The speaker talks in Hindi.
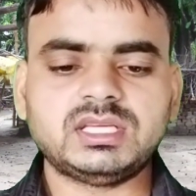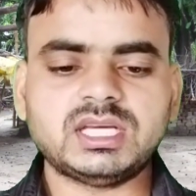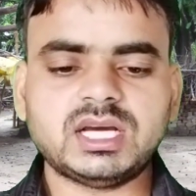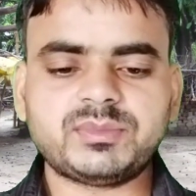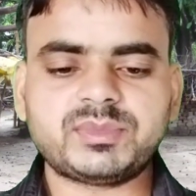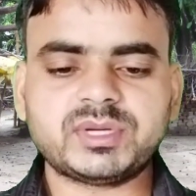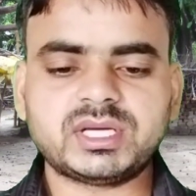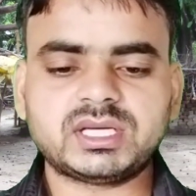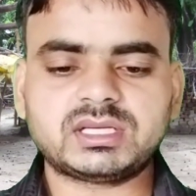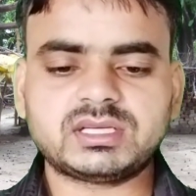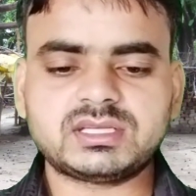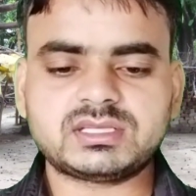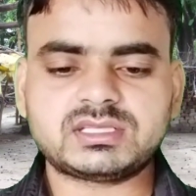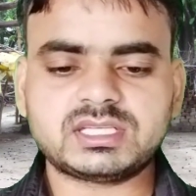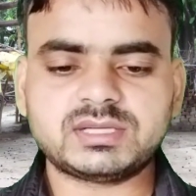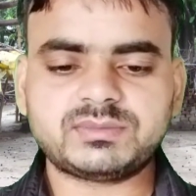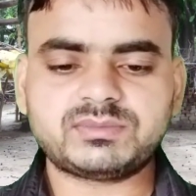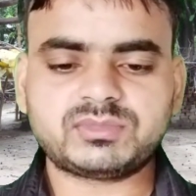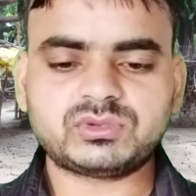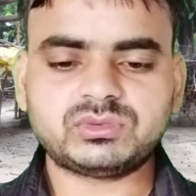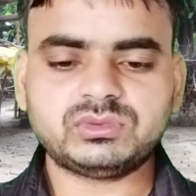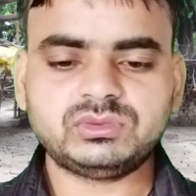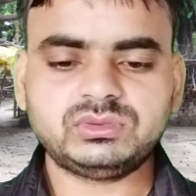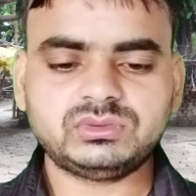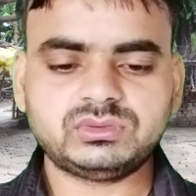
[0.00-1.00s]
यहाँ पर आएंगे
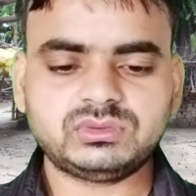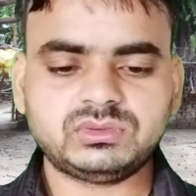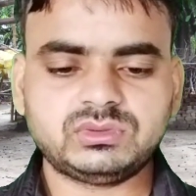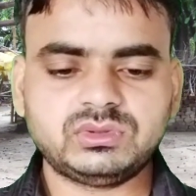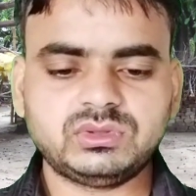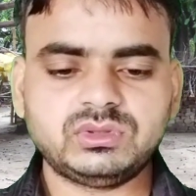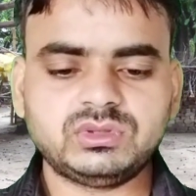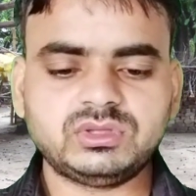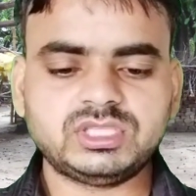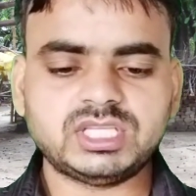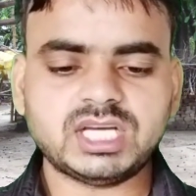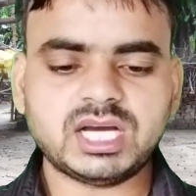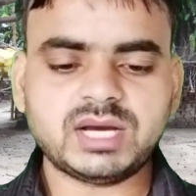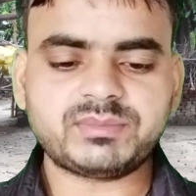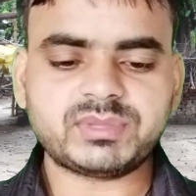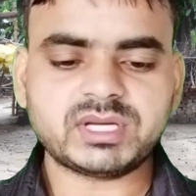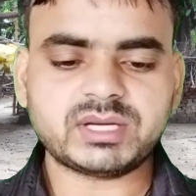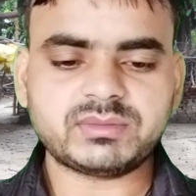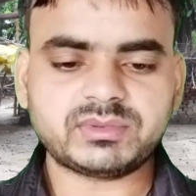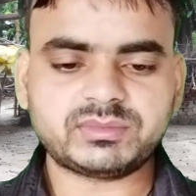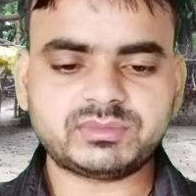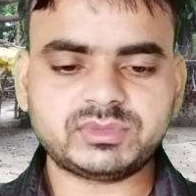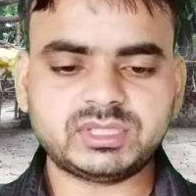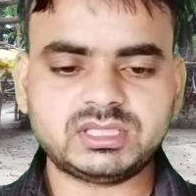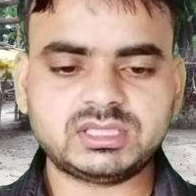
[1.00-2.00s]
स्टेप टू यहाँ
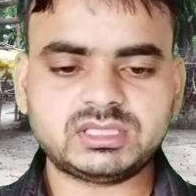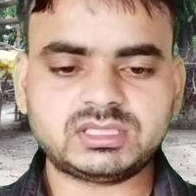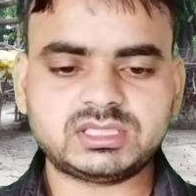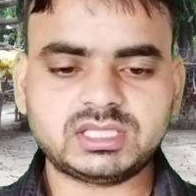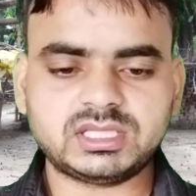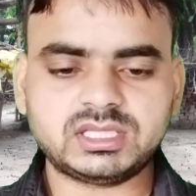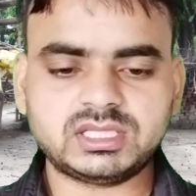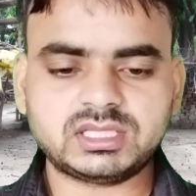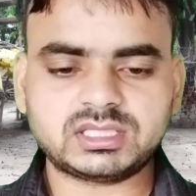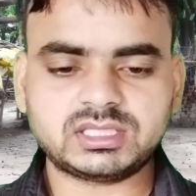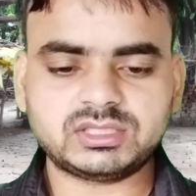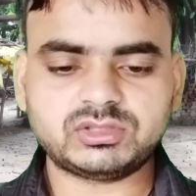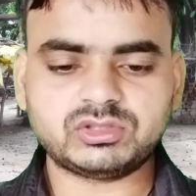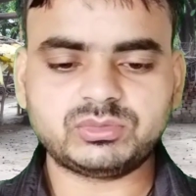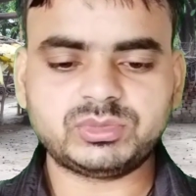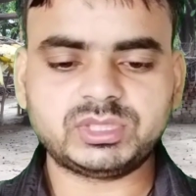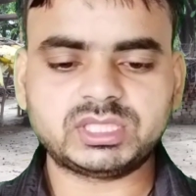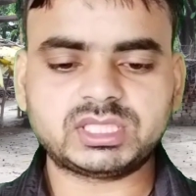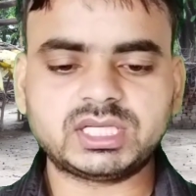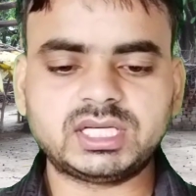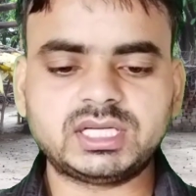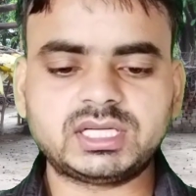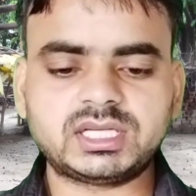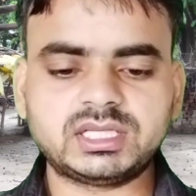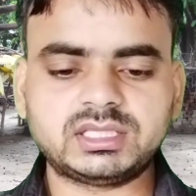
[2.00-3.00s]
पर आप अपने चैनल की जो
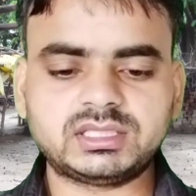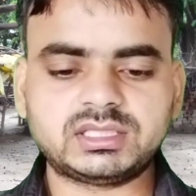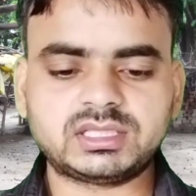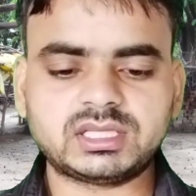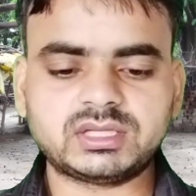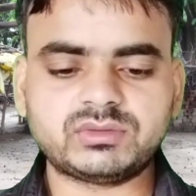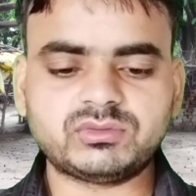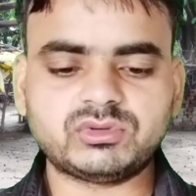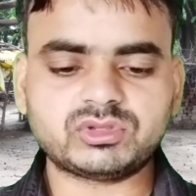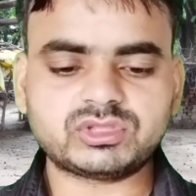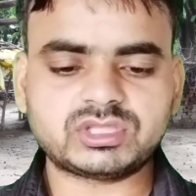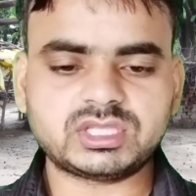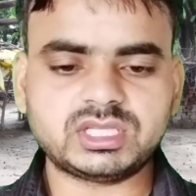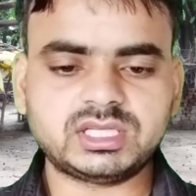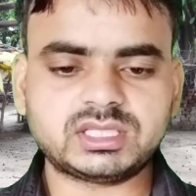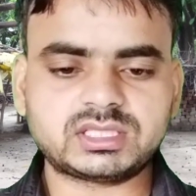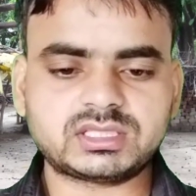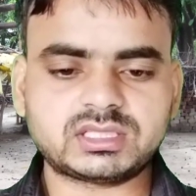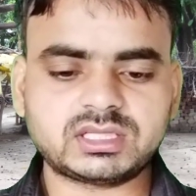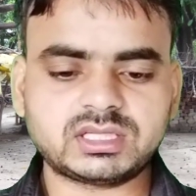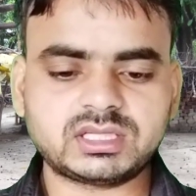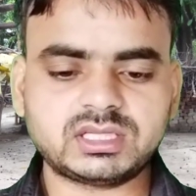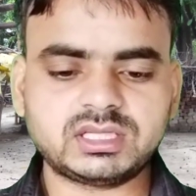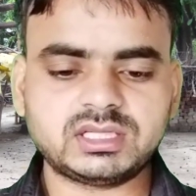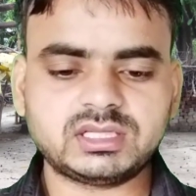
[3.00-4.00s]
भी कैटेगरी है वो
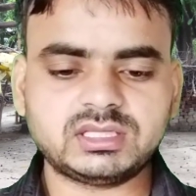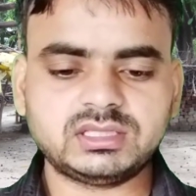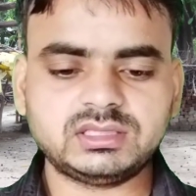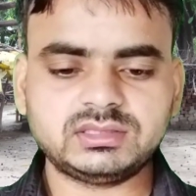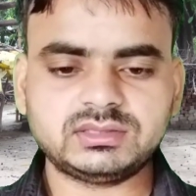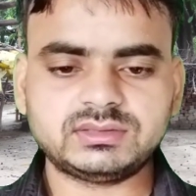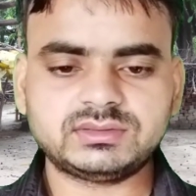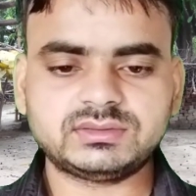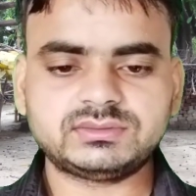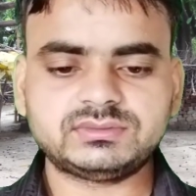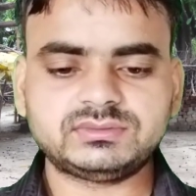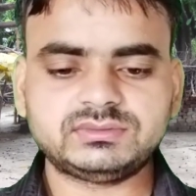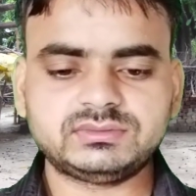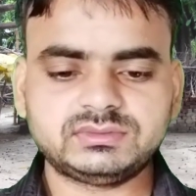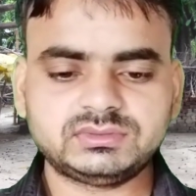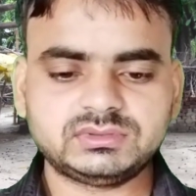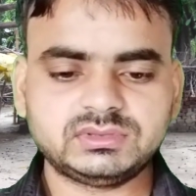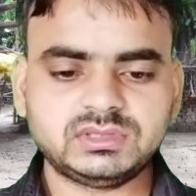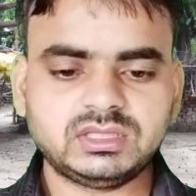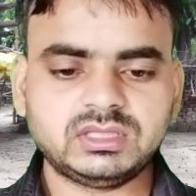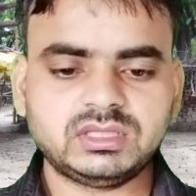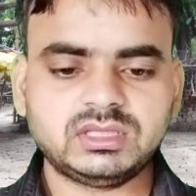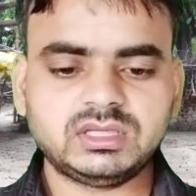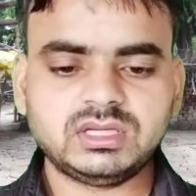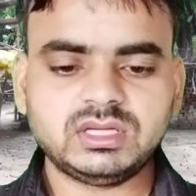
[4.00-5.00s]
सिलेक्ट कर लेना
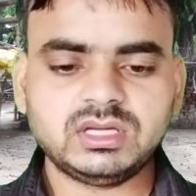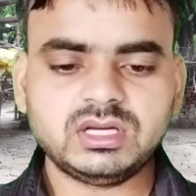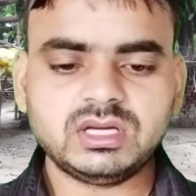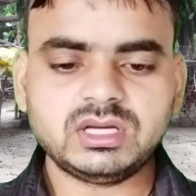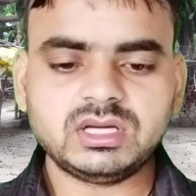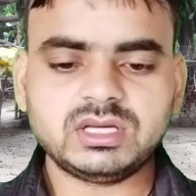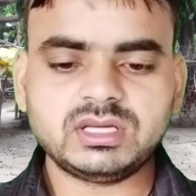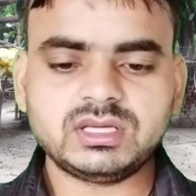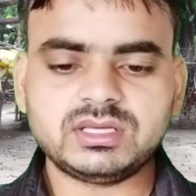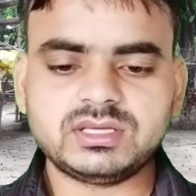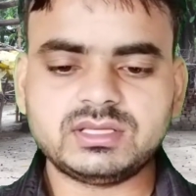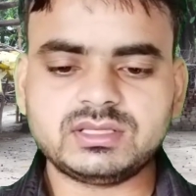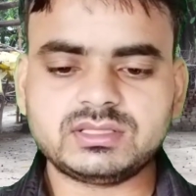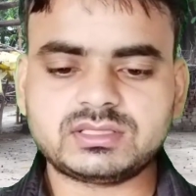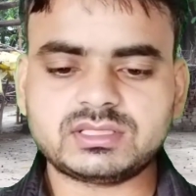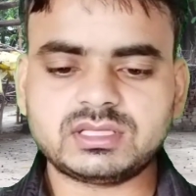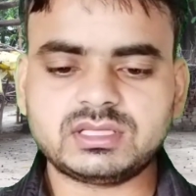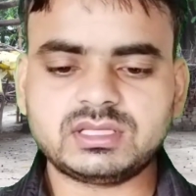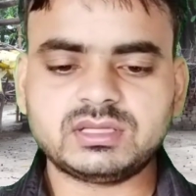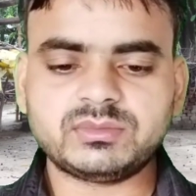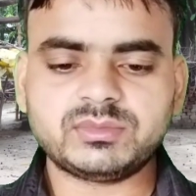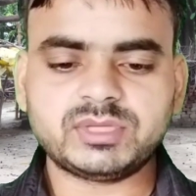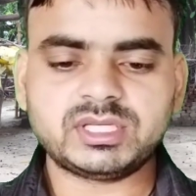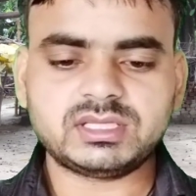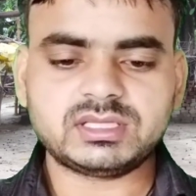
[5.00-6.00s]

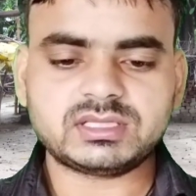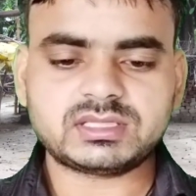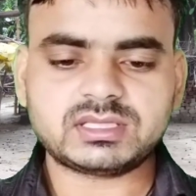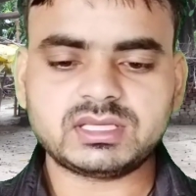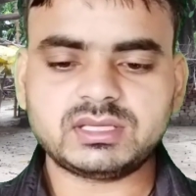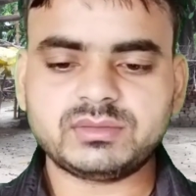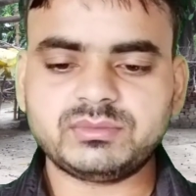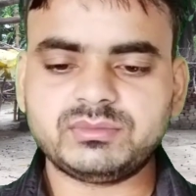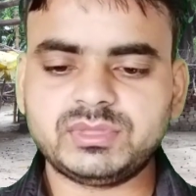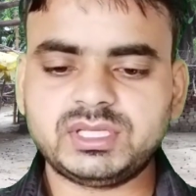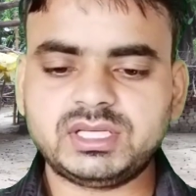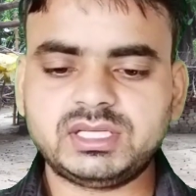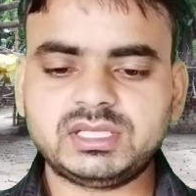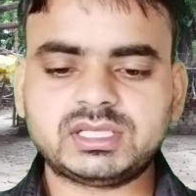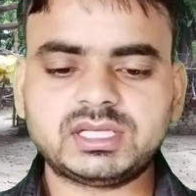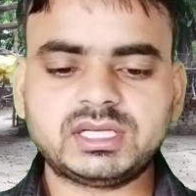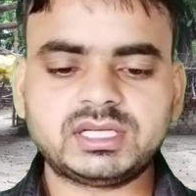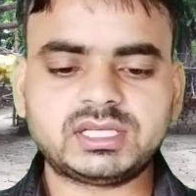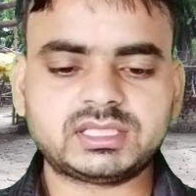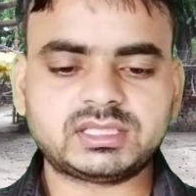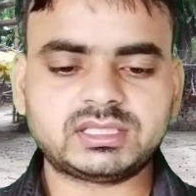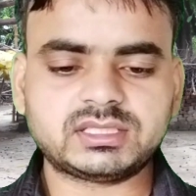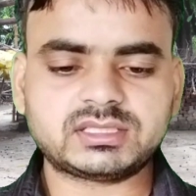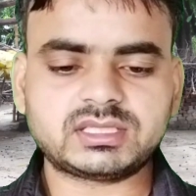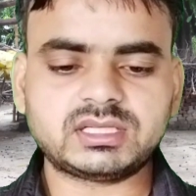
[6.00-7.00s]
चलिए मैं जैसे मेरी
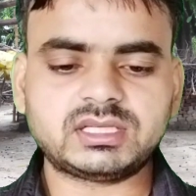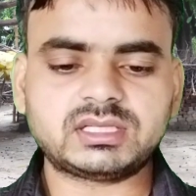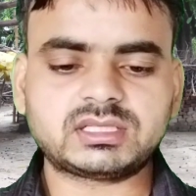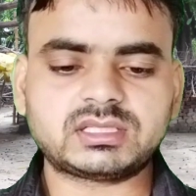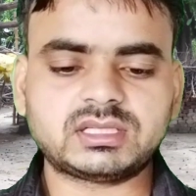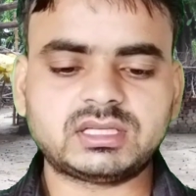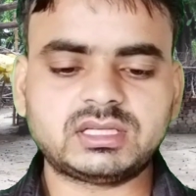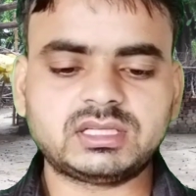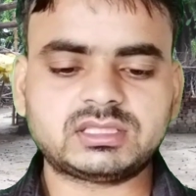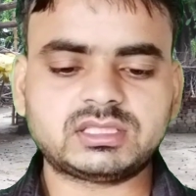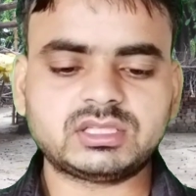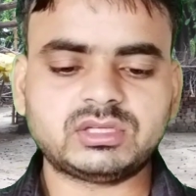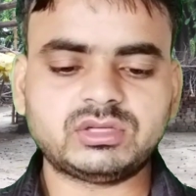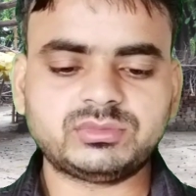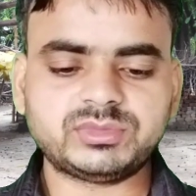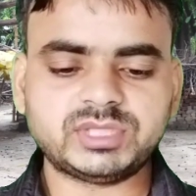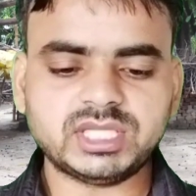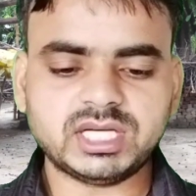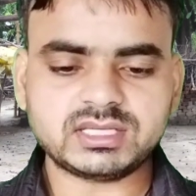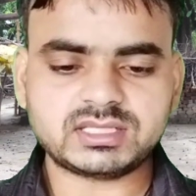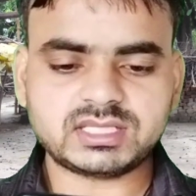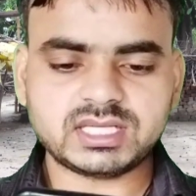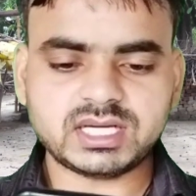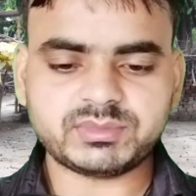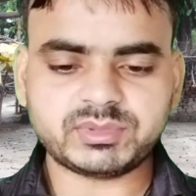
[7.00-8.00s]
कैटेगरी सेलेक्ट कर लेता हूँ अब
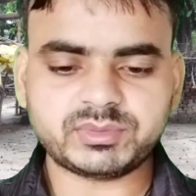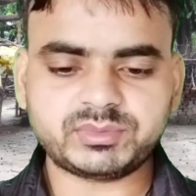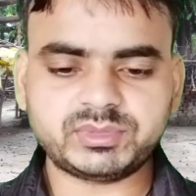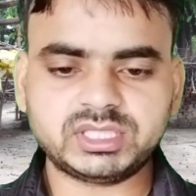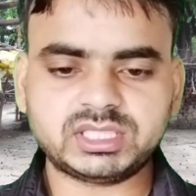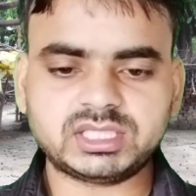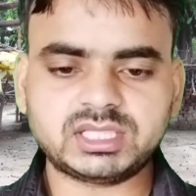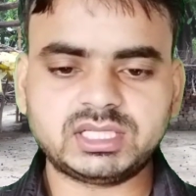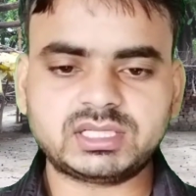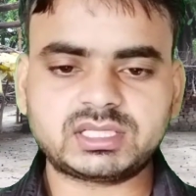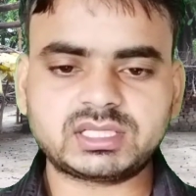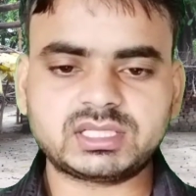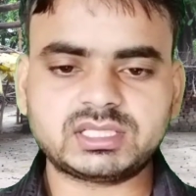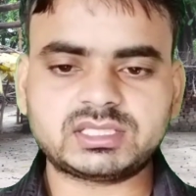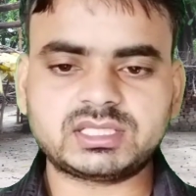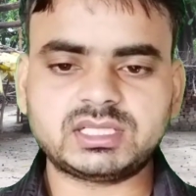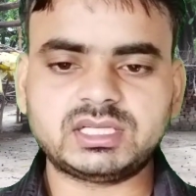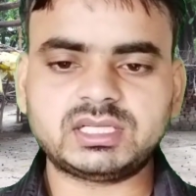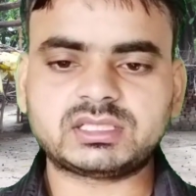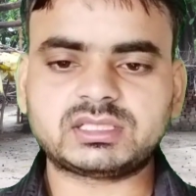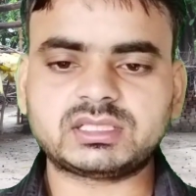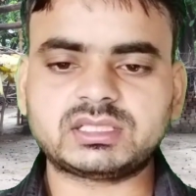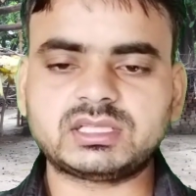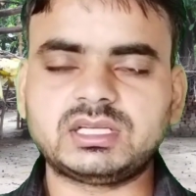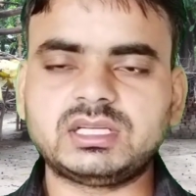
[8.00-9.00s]
यहाँ से आप अपनी कंट्री
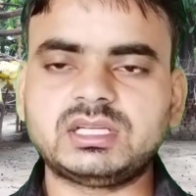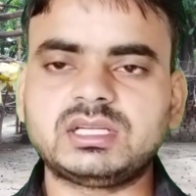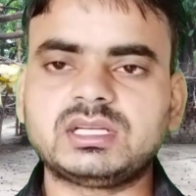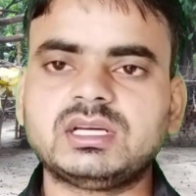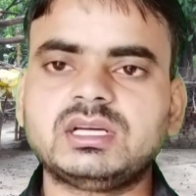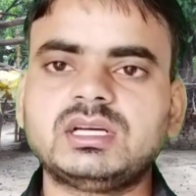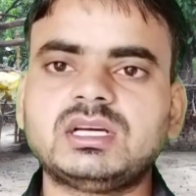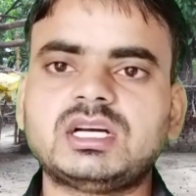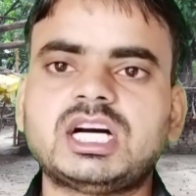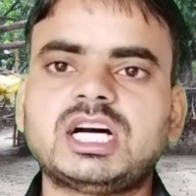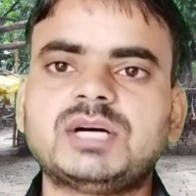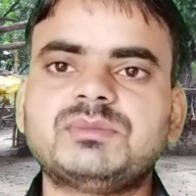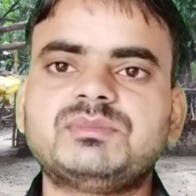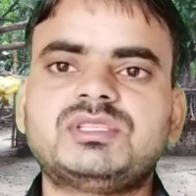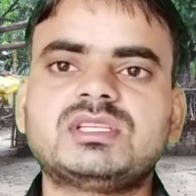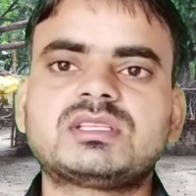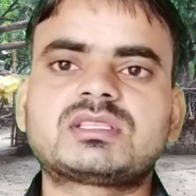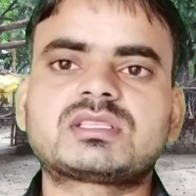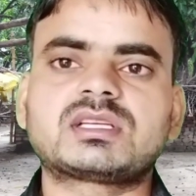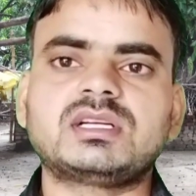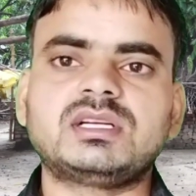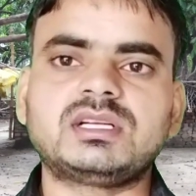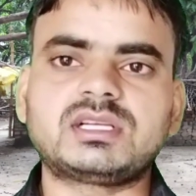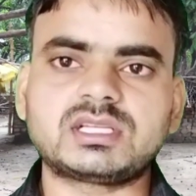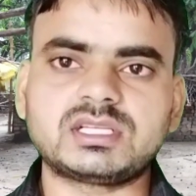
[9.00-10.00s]
सेलेक्ट कर लेना आप
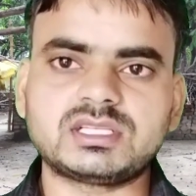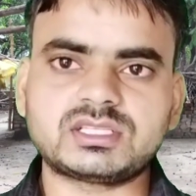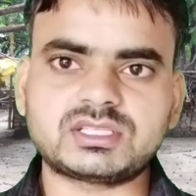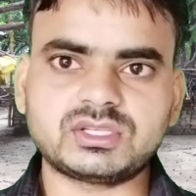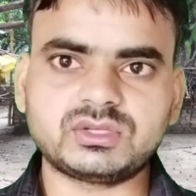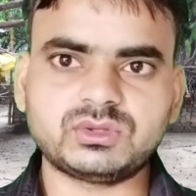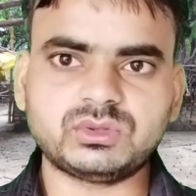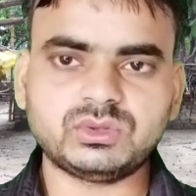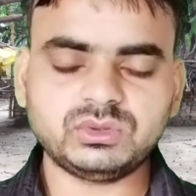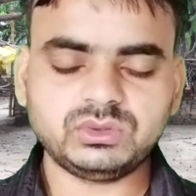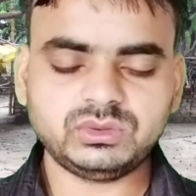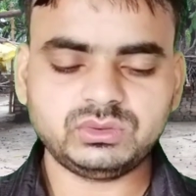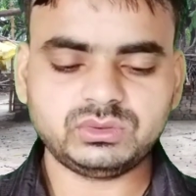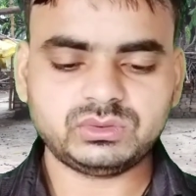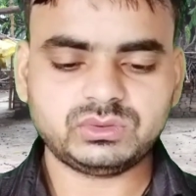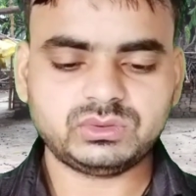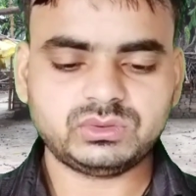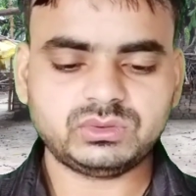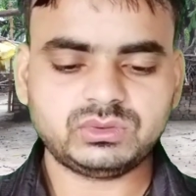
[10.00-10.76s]
जिस कंट्री से हो